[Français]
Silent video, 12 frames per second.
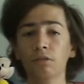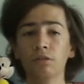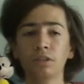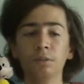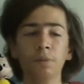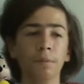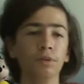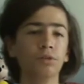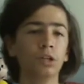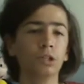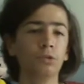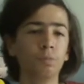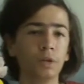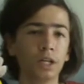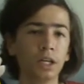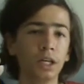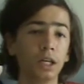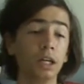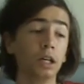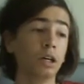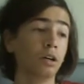aussi permettre de récupérer